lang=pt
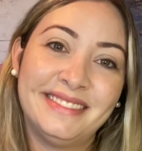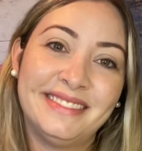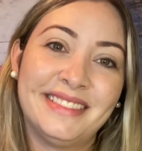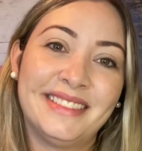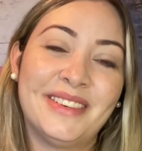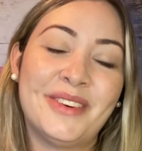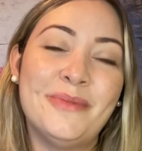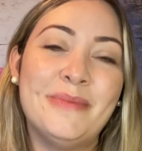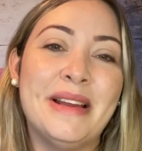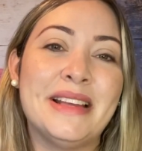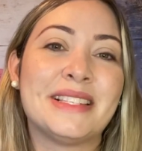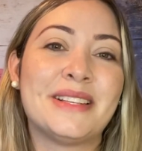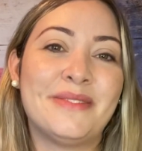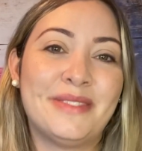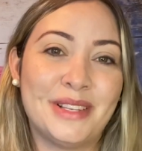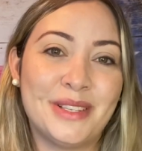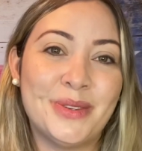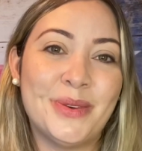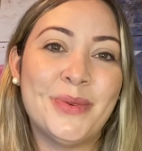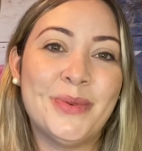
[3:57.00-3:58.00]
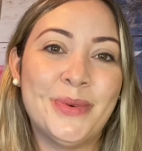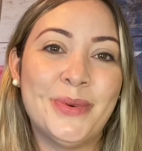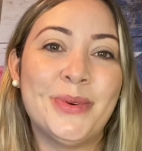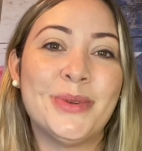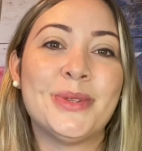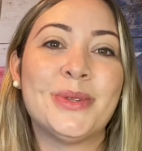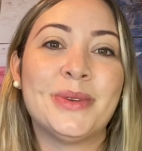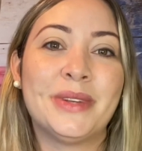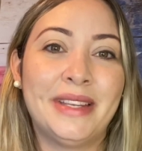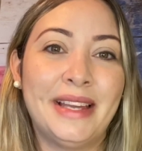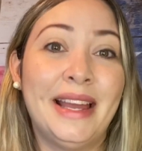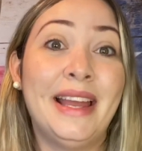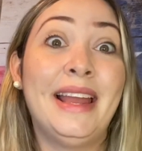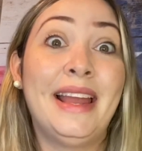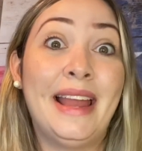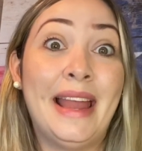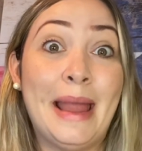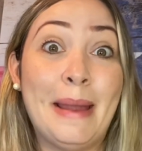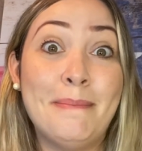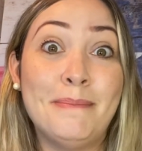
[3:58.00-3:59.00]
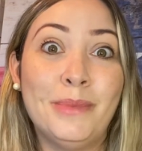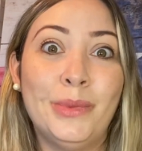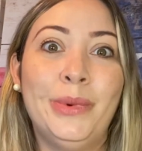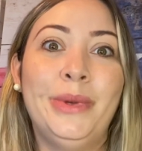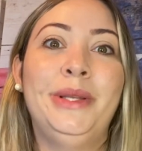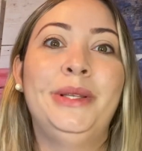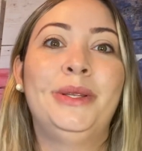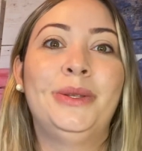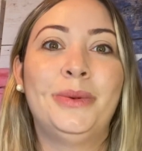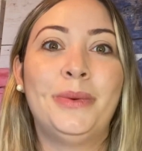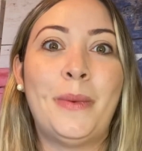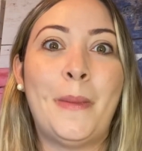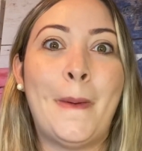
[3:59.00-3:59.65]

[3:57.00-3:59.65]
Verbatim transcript: começa a fazer o curso que é muito